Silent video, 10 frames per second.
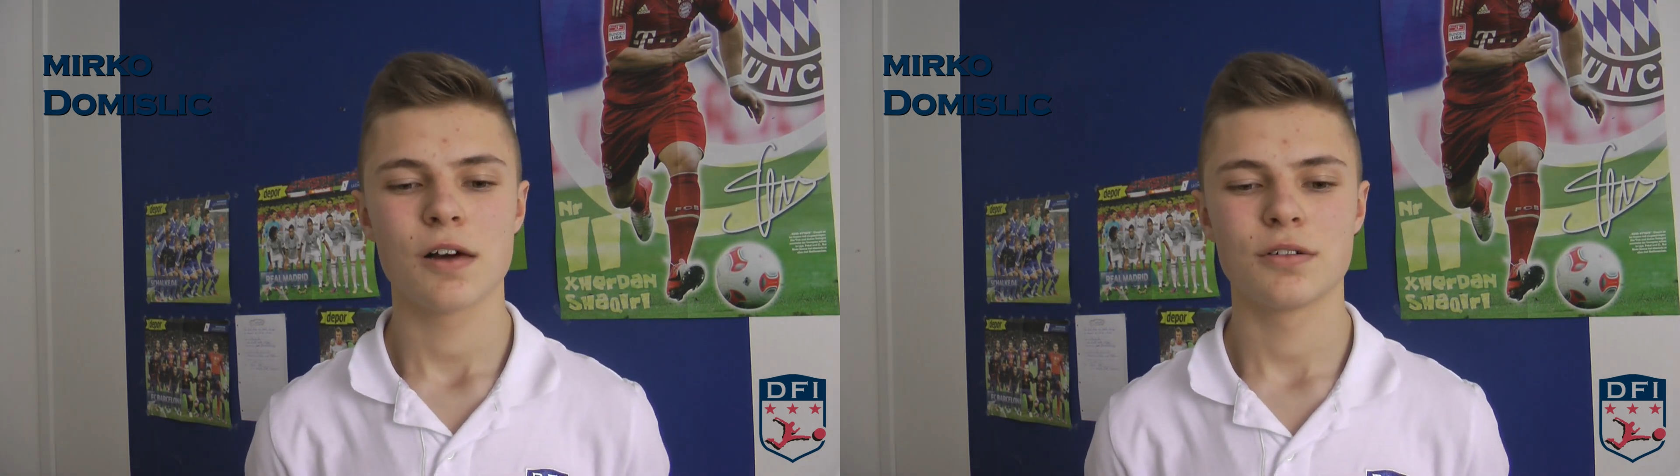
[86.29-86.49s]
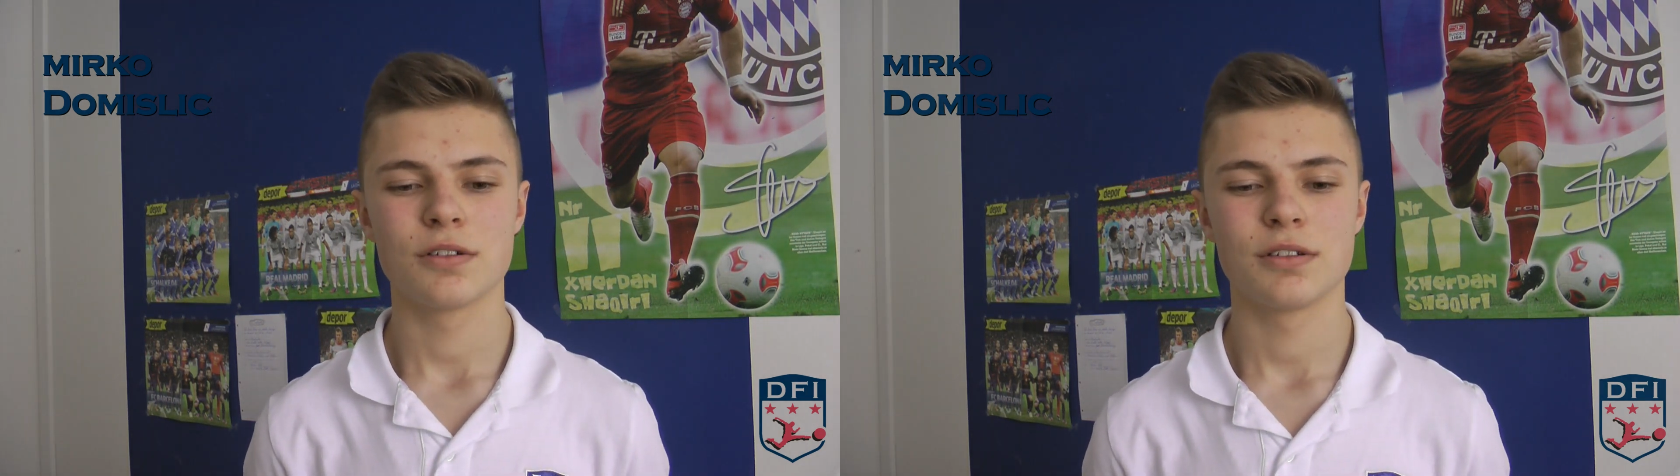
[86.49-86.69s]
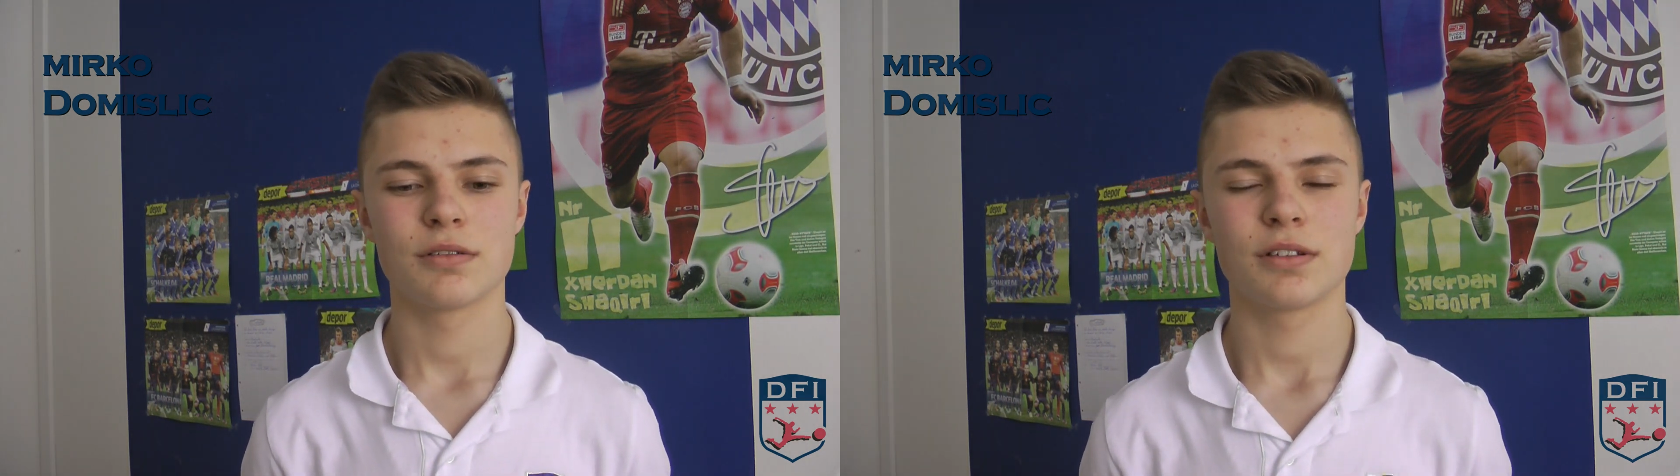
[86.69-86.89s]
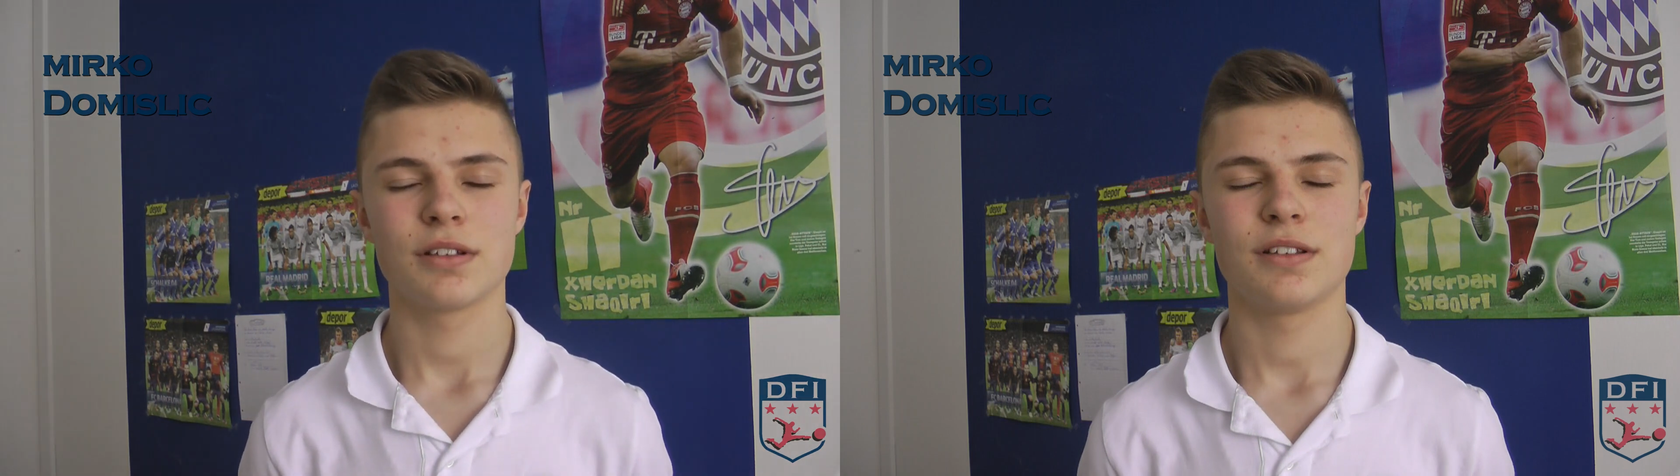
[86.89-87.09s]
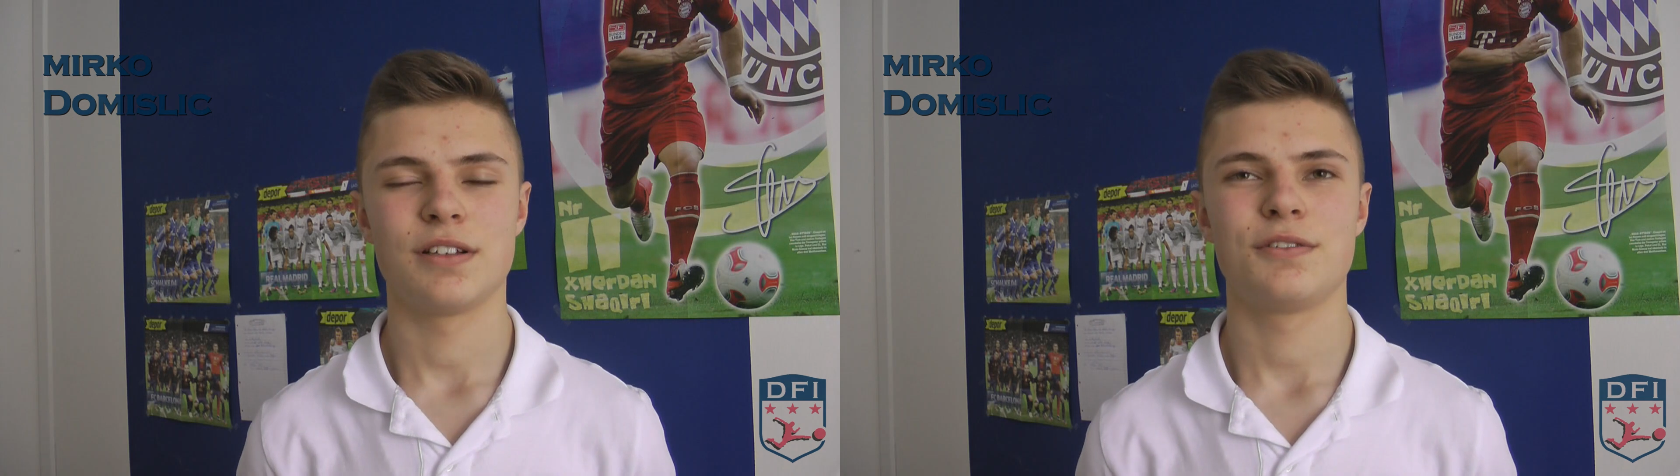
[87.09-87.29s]
und
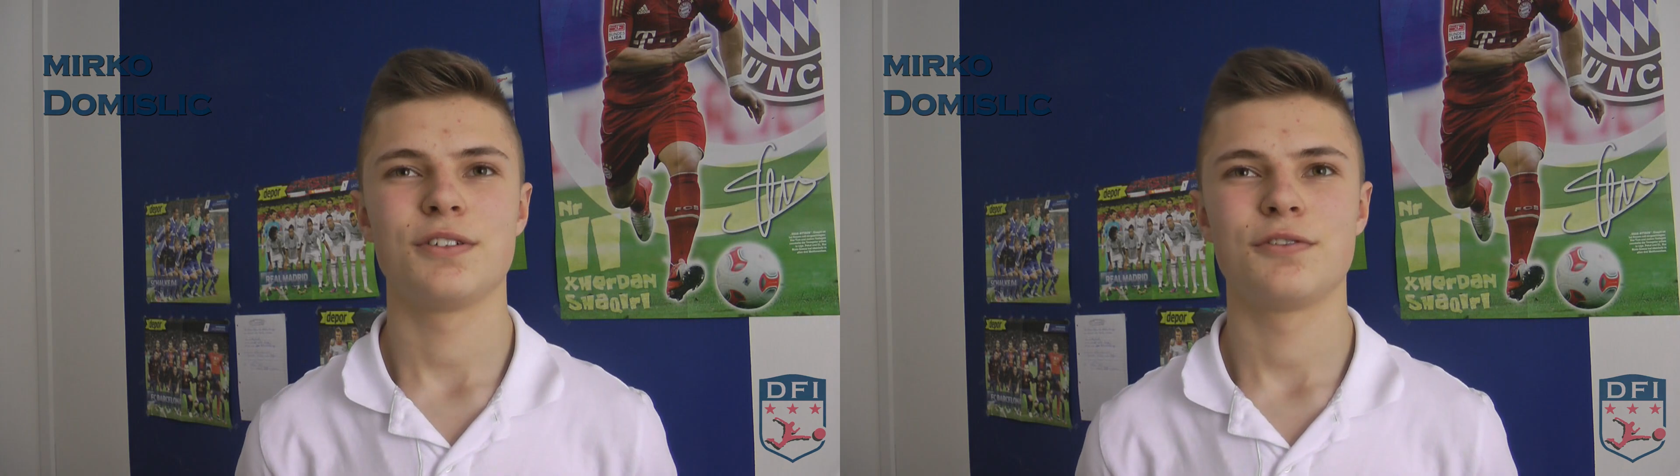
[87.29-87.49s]
natürlich